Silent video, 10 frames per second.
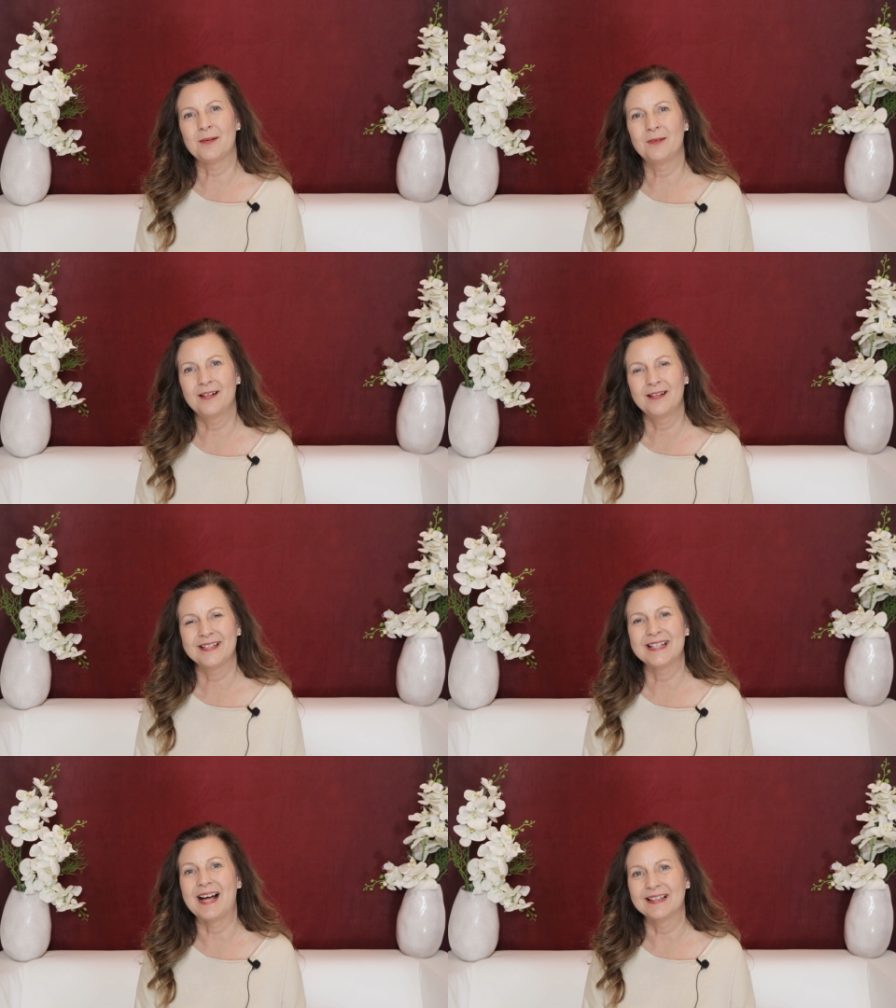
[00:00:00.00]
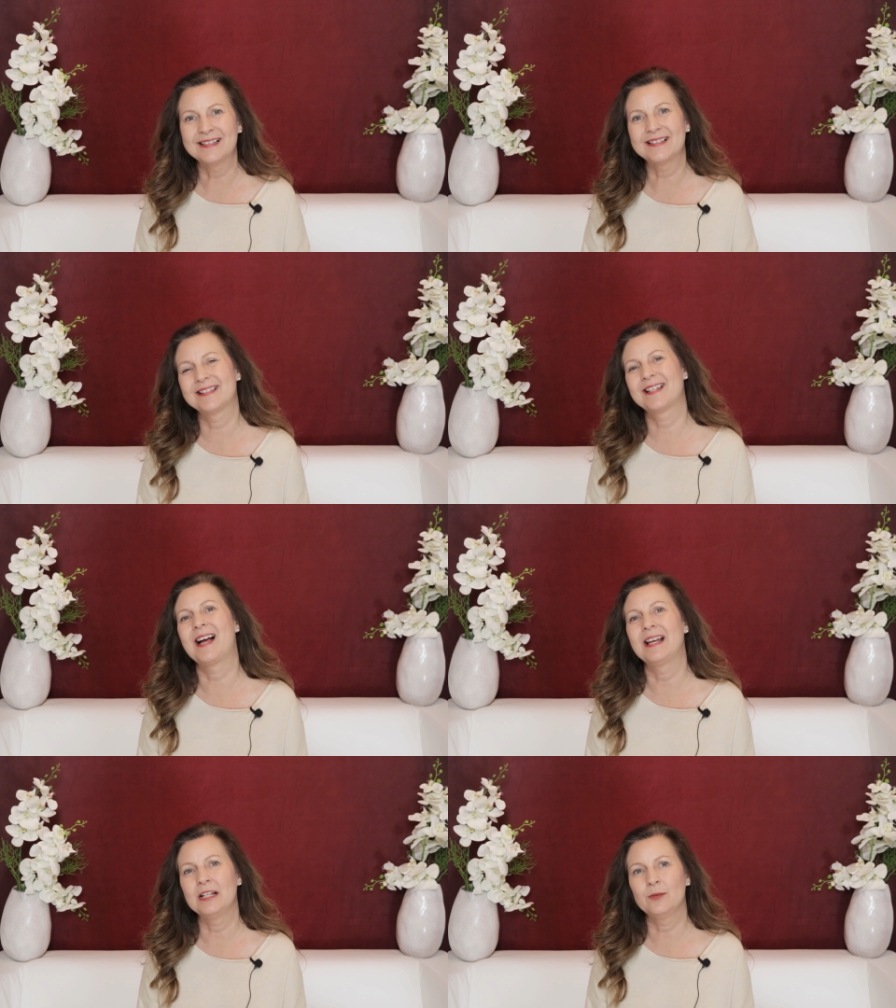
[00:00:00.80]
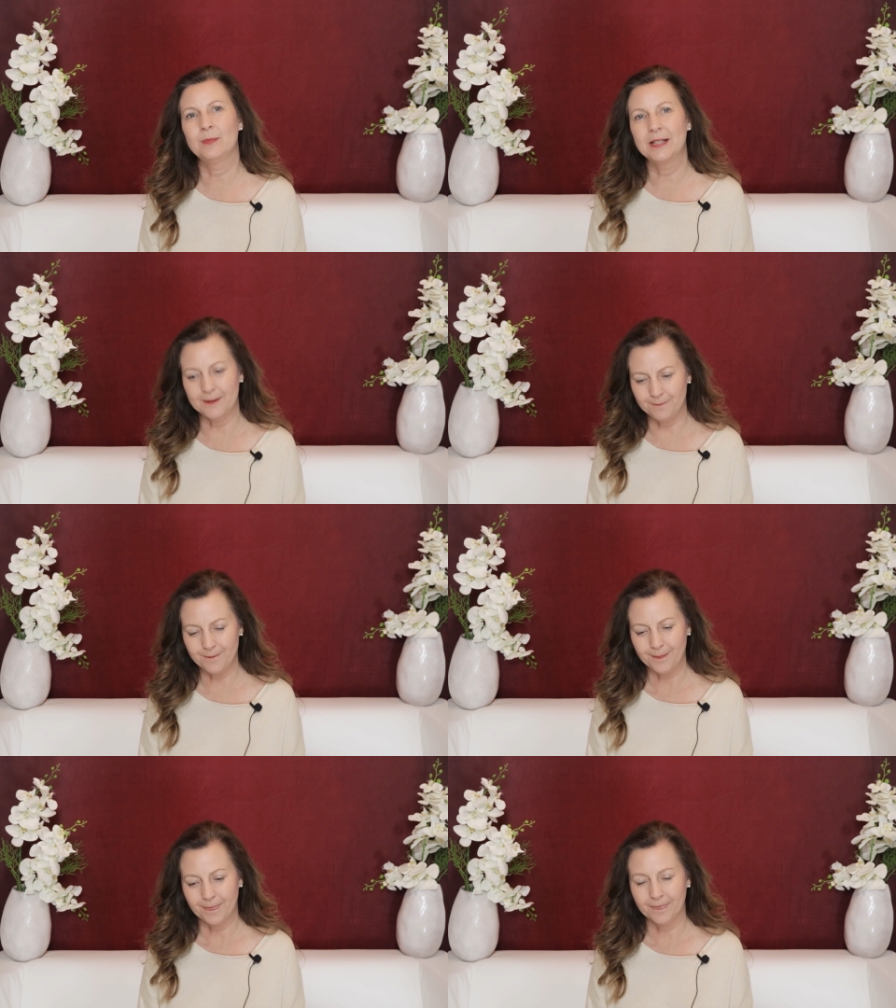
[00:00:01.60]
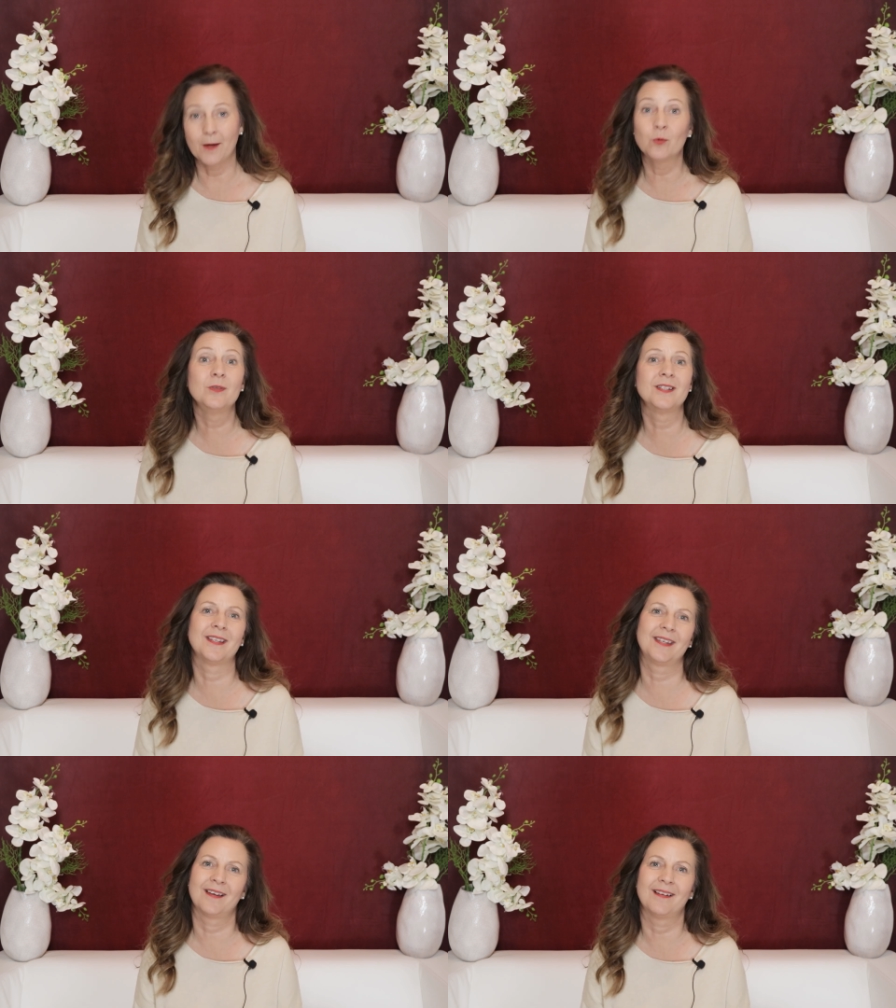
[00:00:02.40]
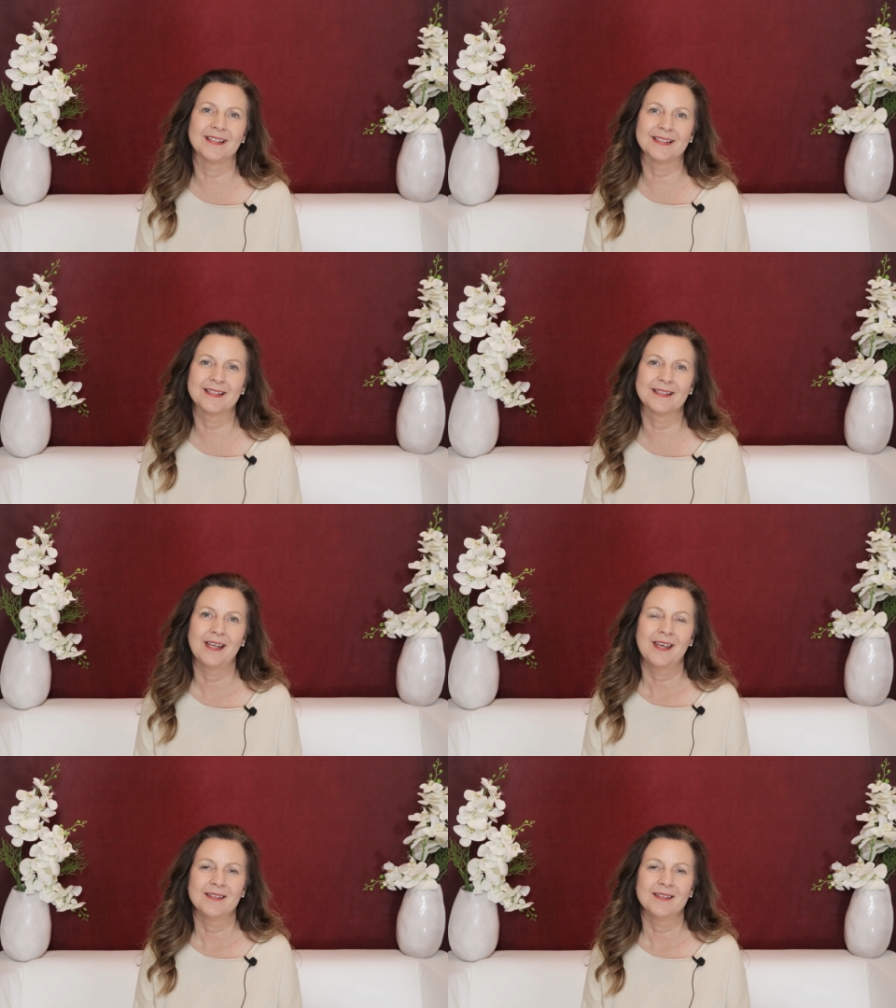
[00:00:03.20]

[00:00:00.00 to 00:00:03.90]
aber den anderen Teil in mir, der unsicher ist,